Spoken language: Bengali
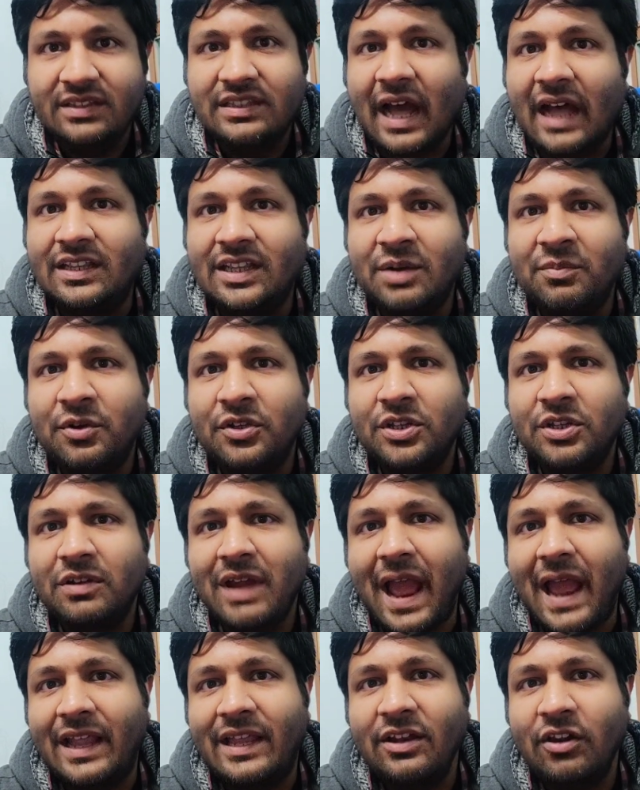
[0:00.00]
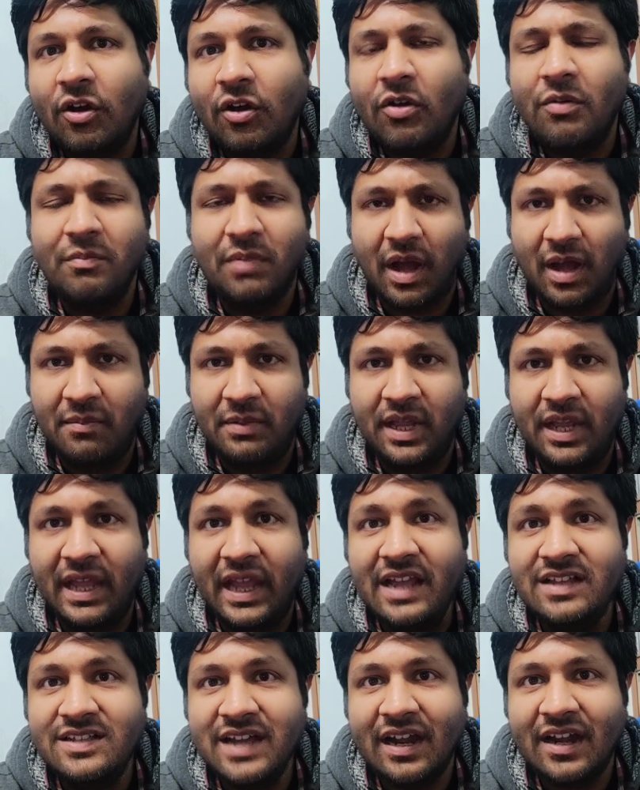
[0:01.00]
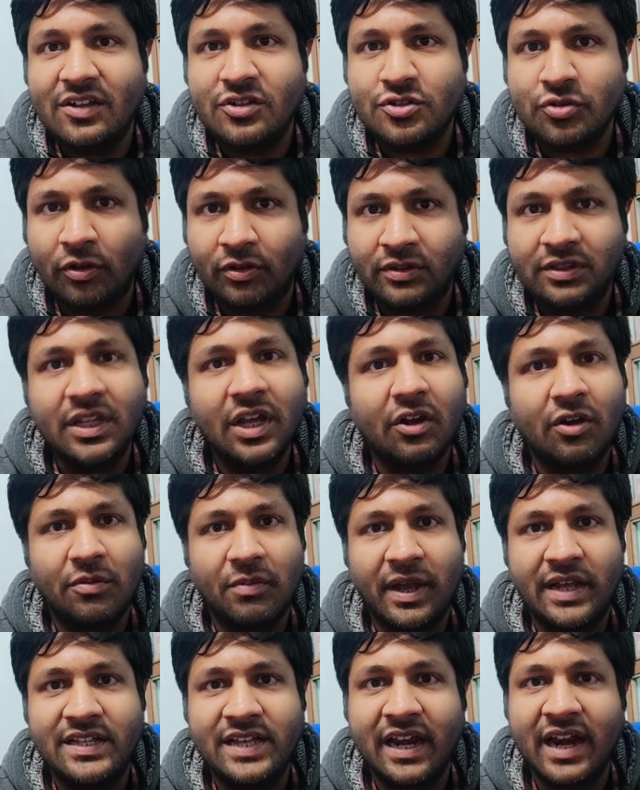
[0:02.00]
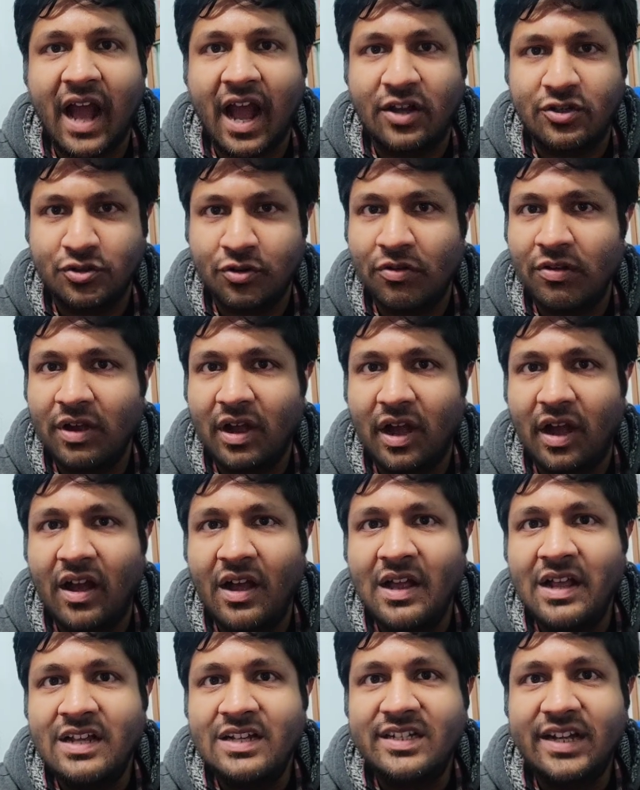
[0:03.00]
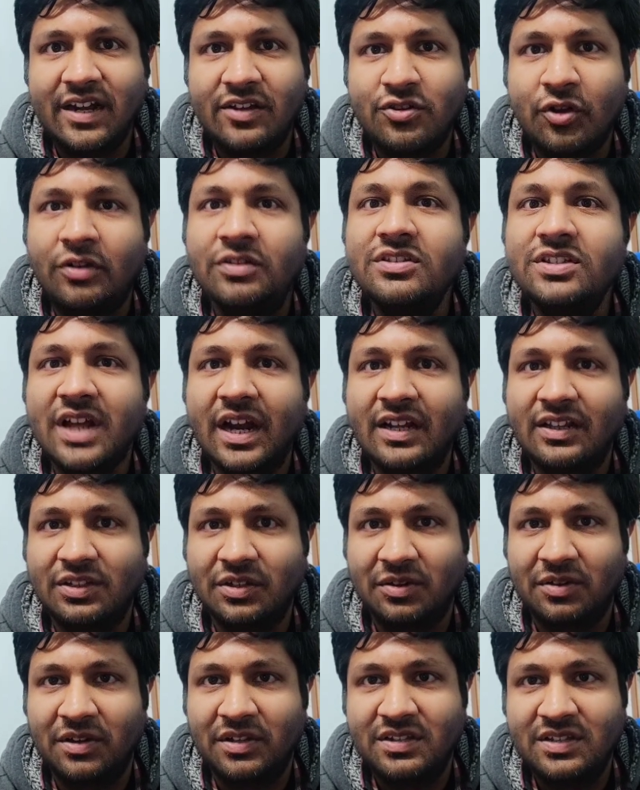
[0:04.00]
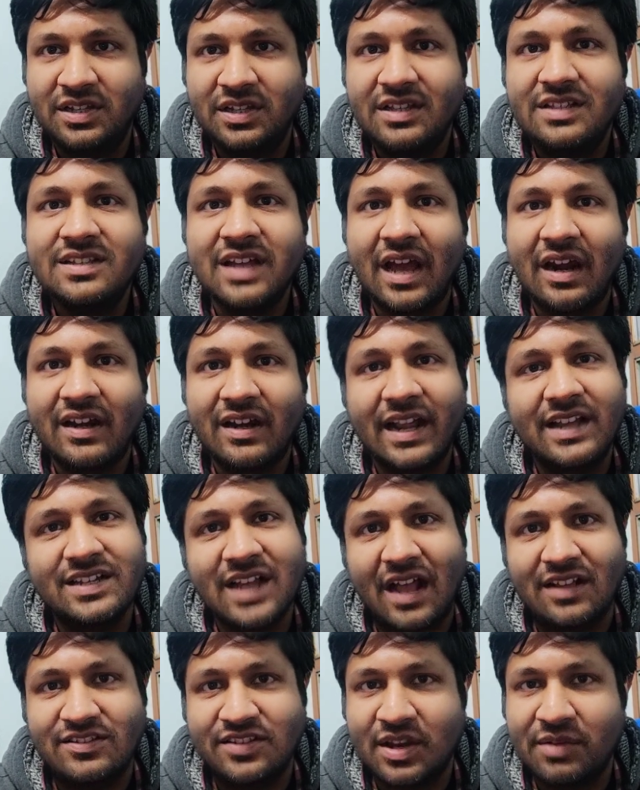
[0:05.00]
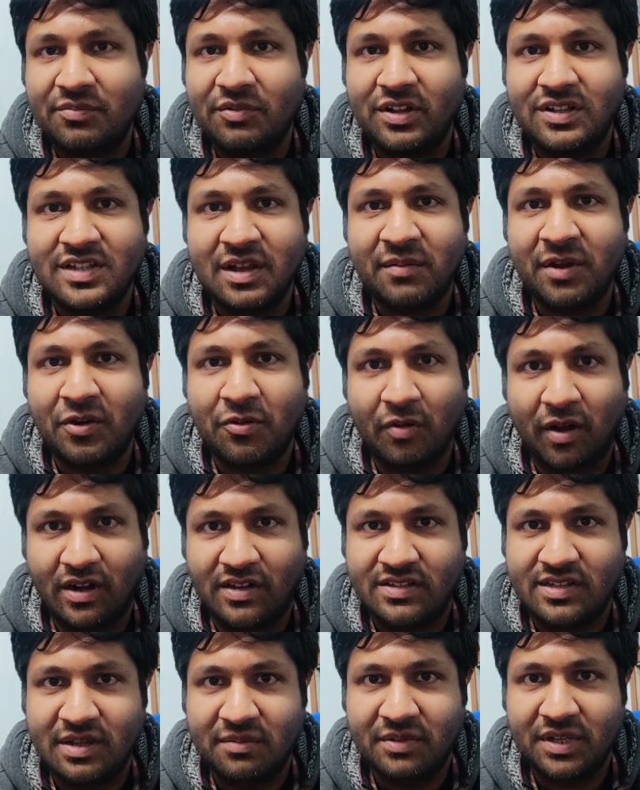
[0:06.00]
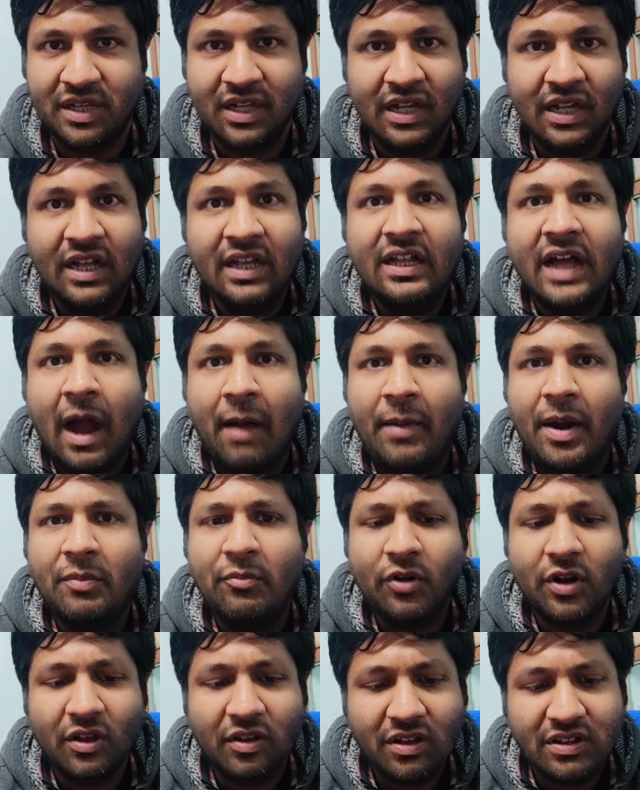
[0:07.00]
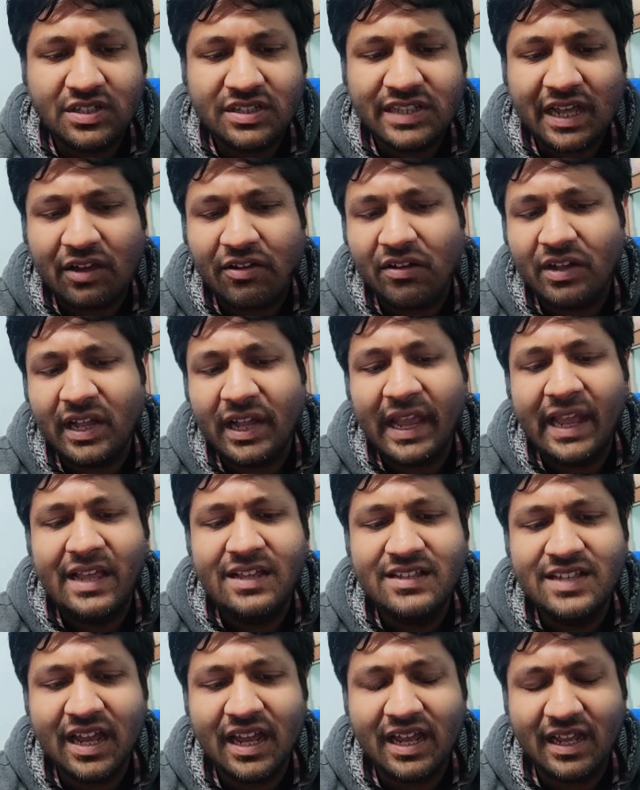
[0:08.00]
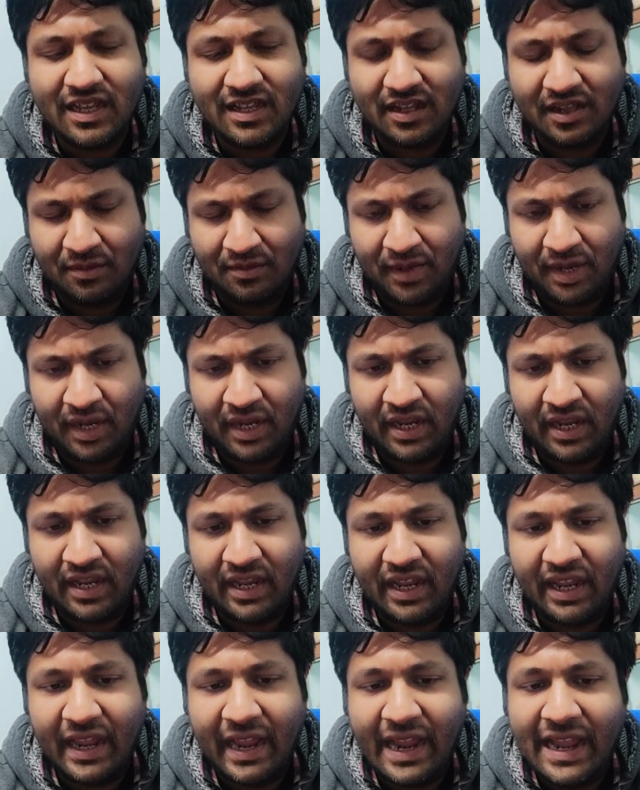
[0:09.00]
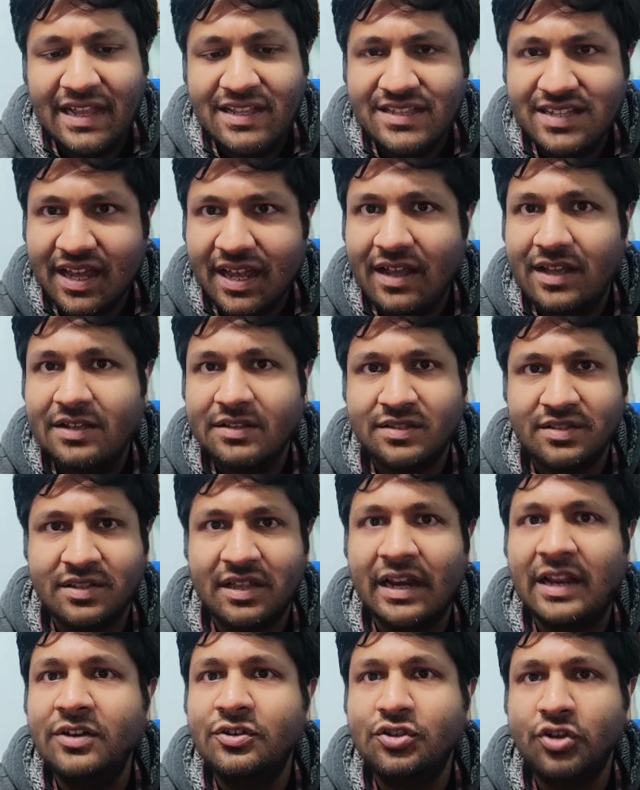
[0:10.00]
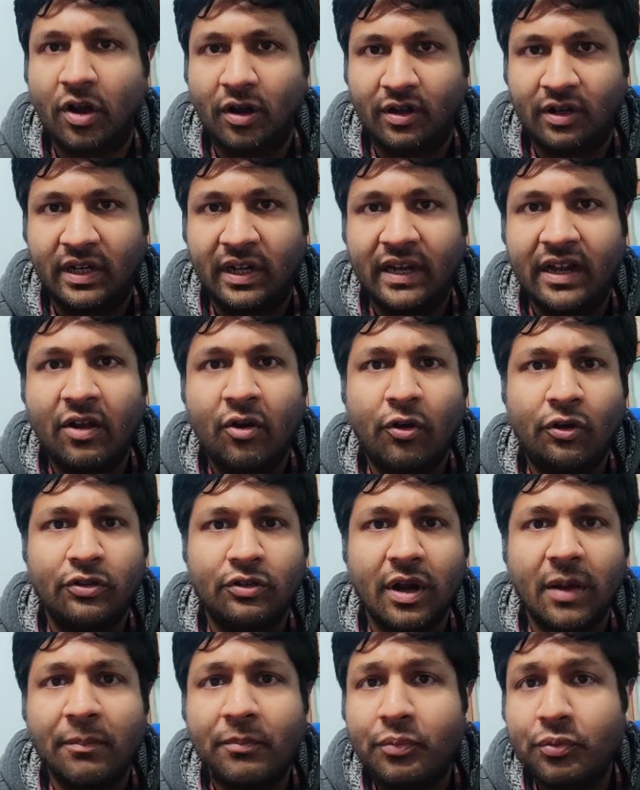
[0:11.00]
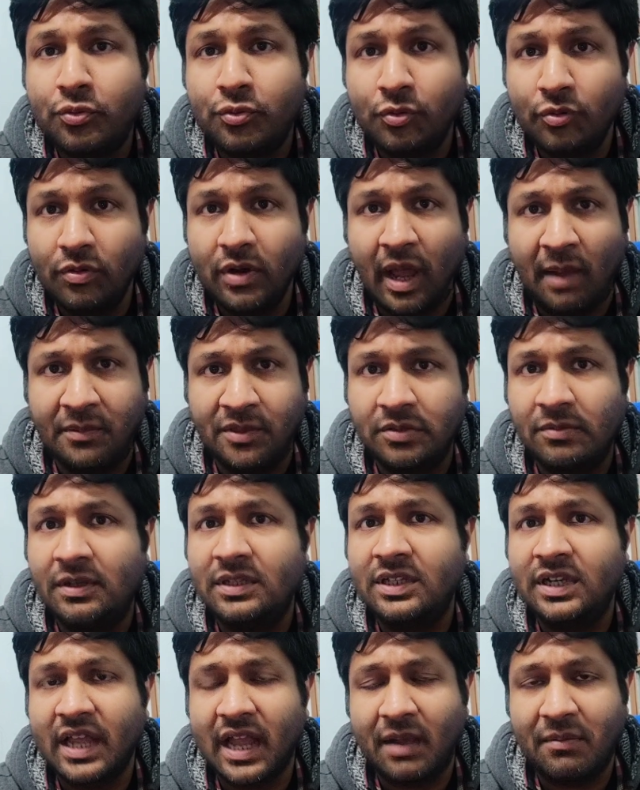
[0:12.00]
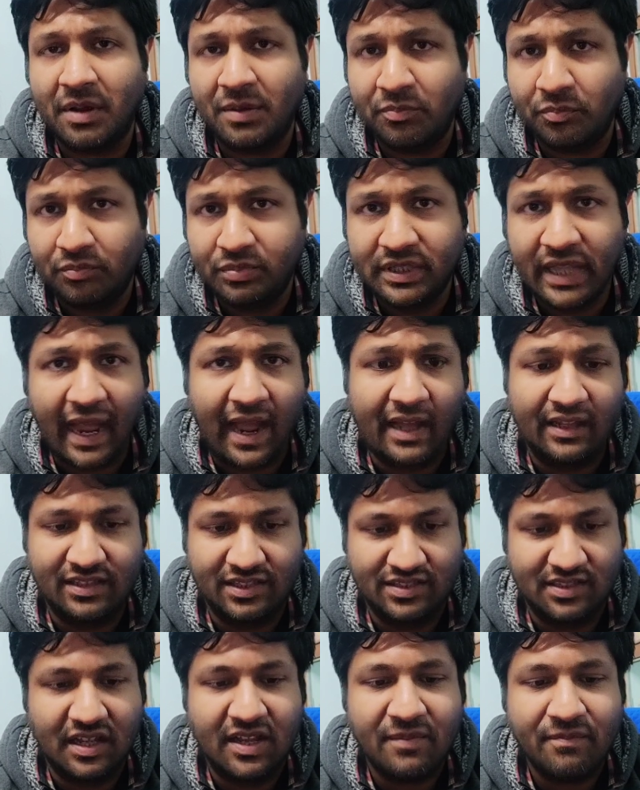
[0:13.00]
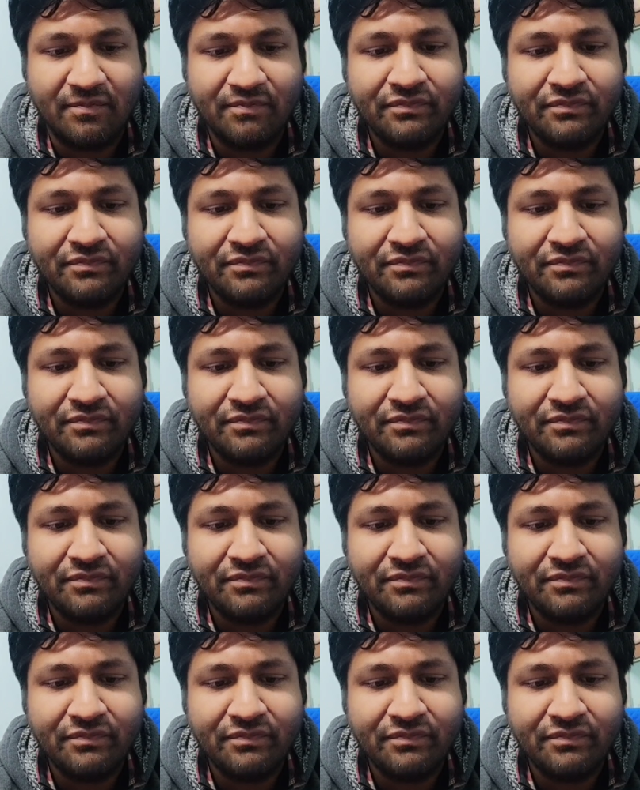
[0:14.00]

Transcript: তাদের মধ্যেও একই রকম ভাবে এই যে একটা সন্দেহ বা এই যে একটা আশঙ্কা সেটা সঞ্চালিত হয়েছে যার রেশ আছড়ে পড়েছে আমার হোয়াটসঅ্যাপে আমার মনে হয়েছে দেখো এই যে মানে এই যে স্ক্রিনশটটা এটা কতটা ভুল আমি তোমাদেরকে একবার দেখাতে চাই